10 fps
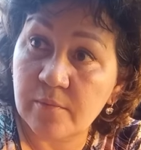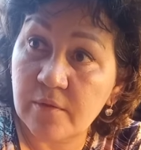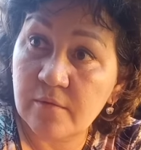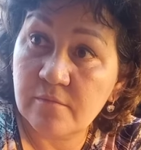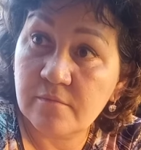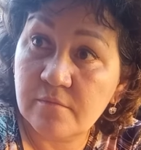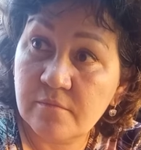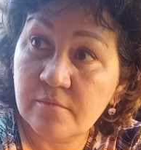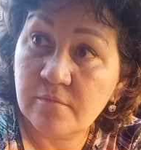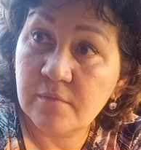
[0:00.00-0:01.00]
Я бы все
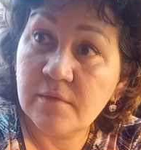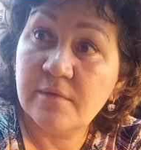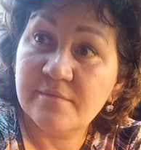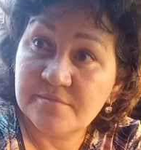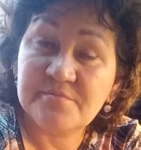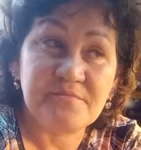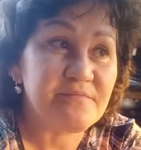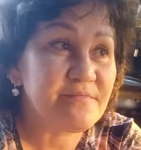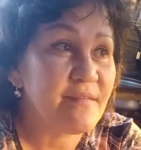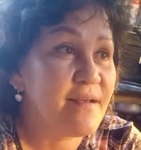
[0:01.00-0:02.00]
падала, падала бы, ниже,
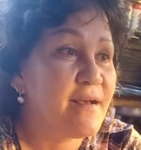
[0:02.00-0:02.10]
ниже.